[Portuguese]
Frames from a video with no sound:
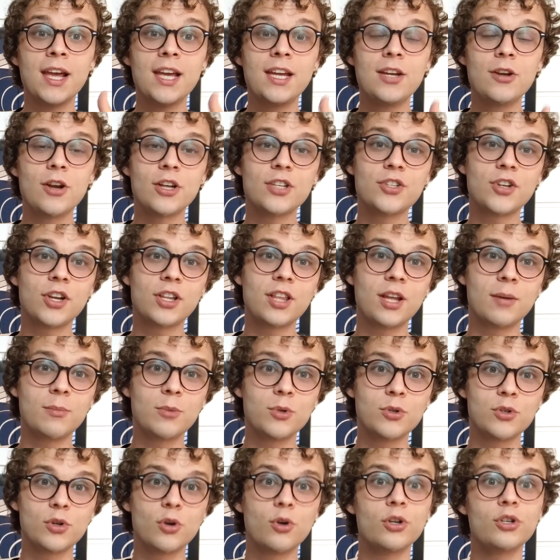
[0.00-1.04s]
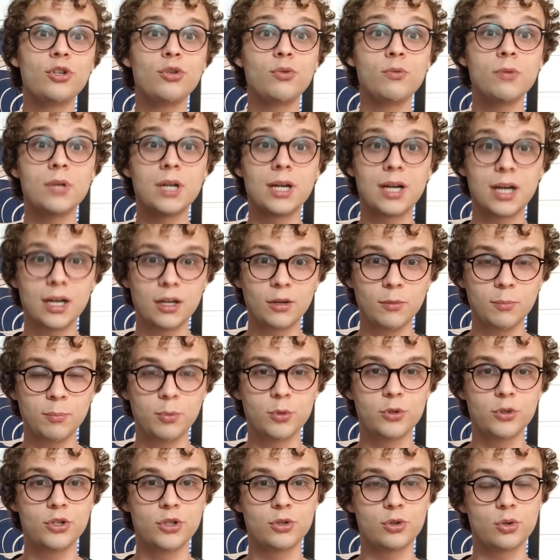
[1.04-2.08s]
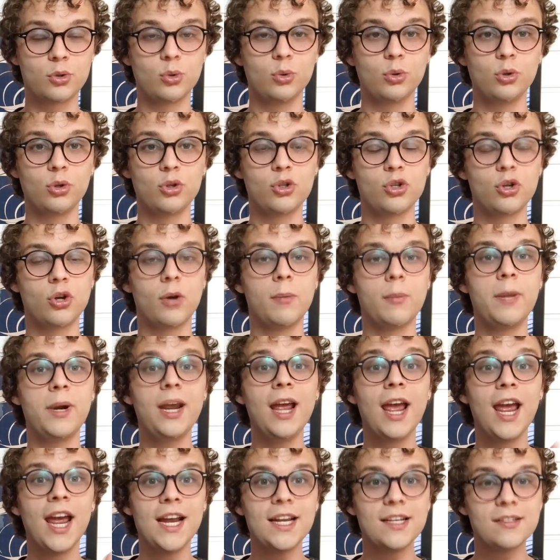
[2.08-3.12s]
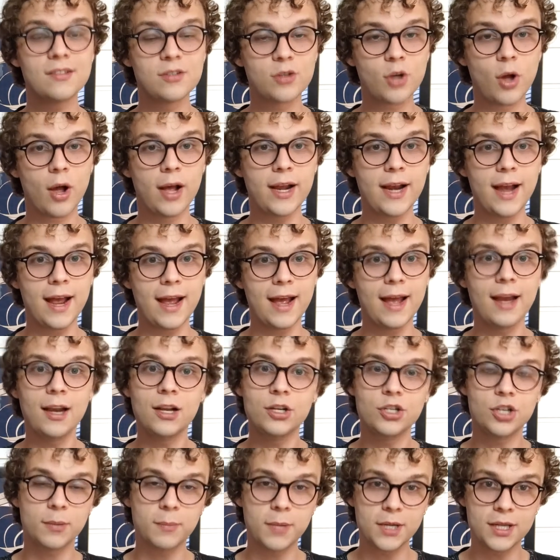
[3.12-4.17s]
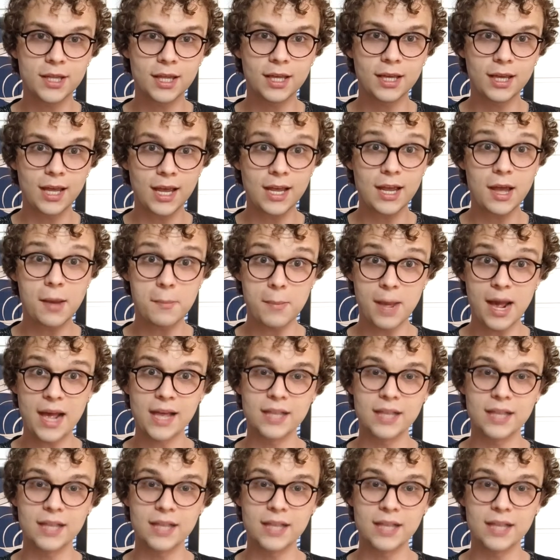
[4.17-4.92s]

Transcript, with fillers: e nós já temos hoje um campo de estudo sobre história LGBTQIA.